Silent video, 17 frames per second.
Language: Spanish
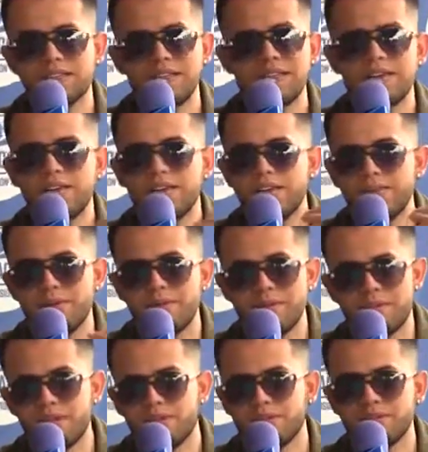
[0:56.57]
tiene que venir mi
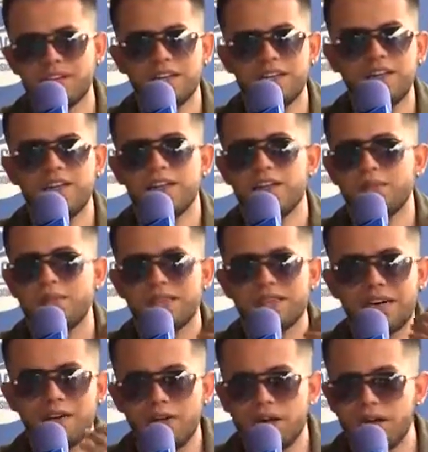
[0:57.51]
video, tiene que venir mi
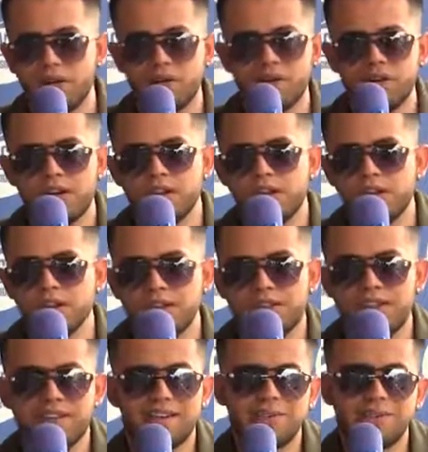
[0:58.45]
trabajo
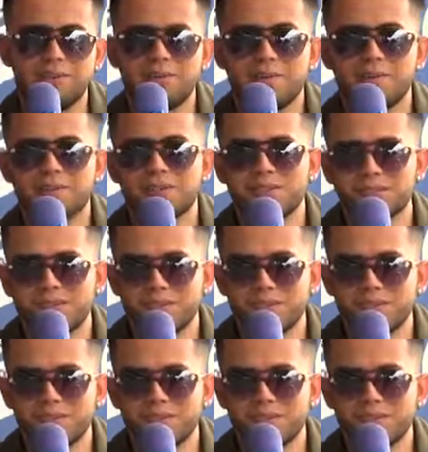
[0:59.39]
y eso es lo que me,